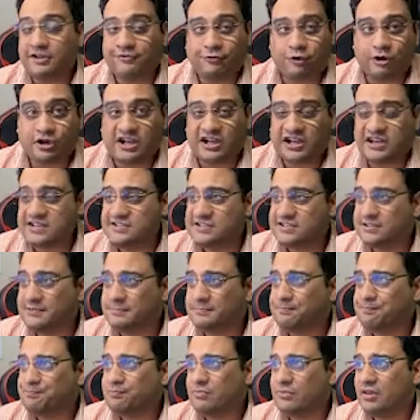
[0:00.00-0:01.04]
फोर आवर्स
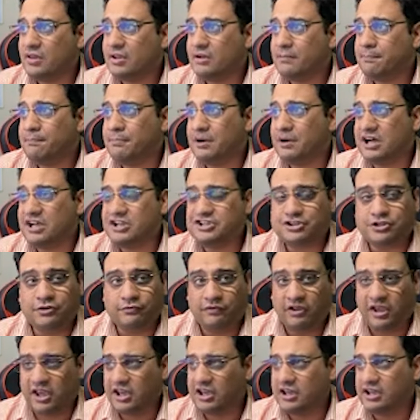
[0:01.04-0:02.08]
पास्ट
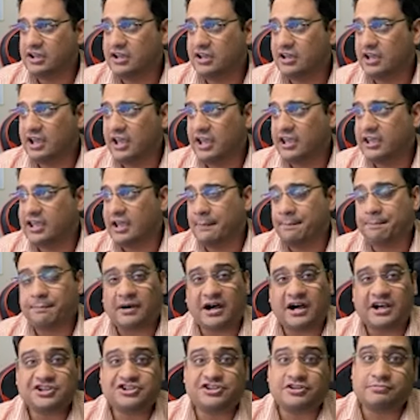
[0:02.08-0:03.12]
वीक या
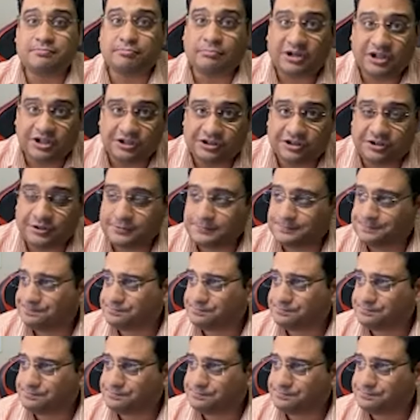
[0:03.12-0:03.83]
पास्ट मंथ